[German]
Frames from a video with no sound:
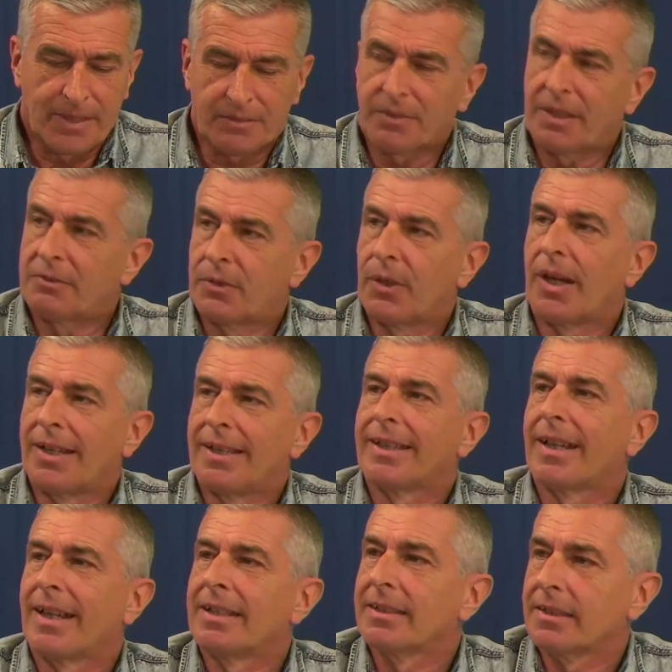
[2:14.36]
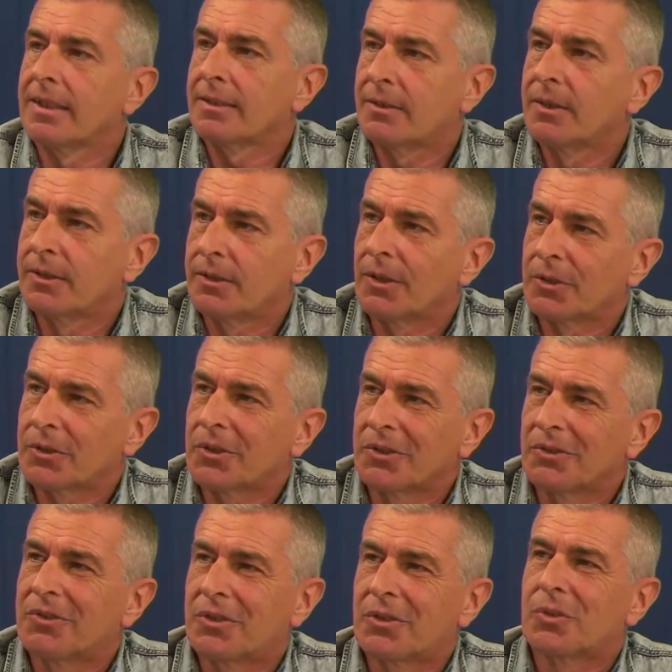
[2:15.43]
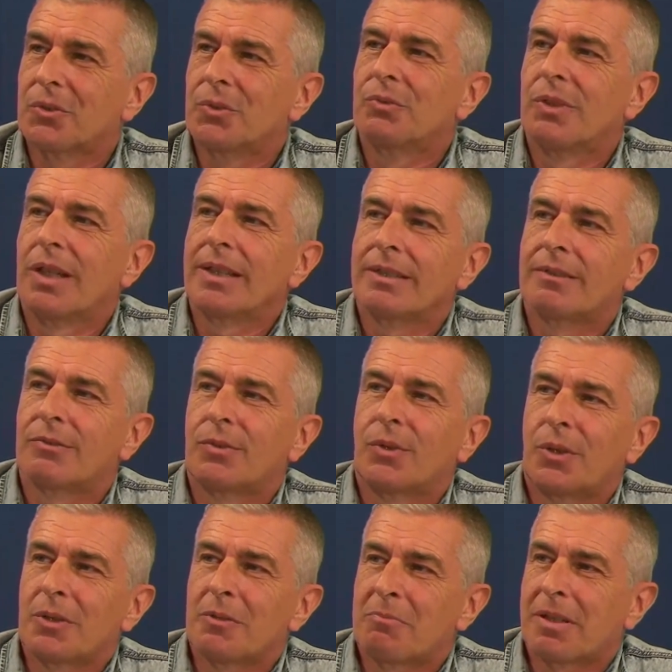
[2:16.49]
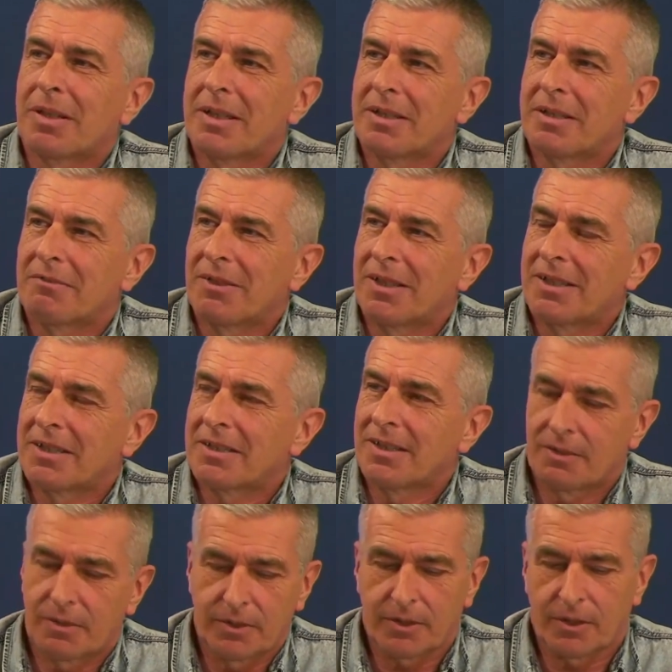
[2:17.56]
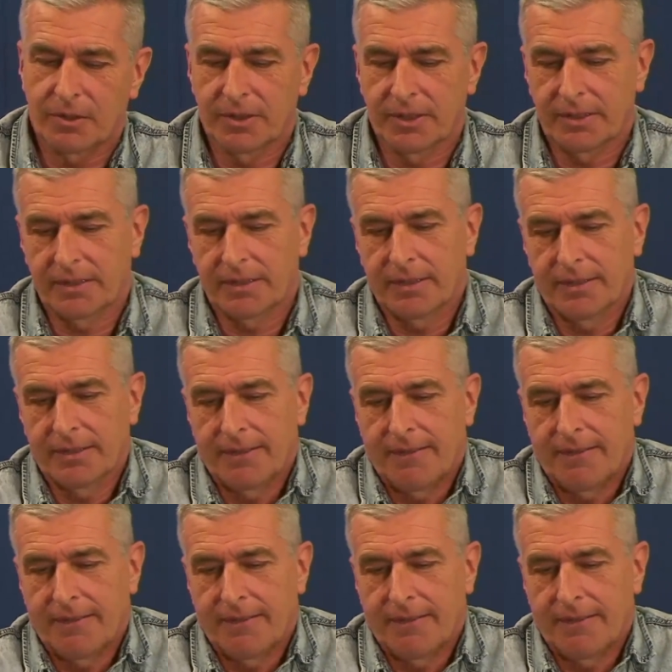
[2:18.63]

das war für einige andere natürlich auch schon zu weit vorgeprägt, weil das natürlich auch nicht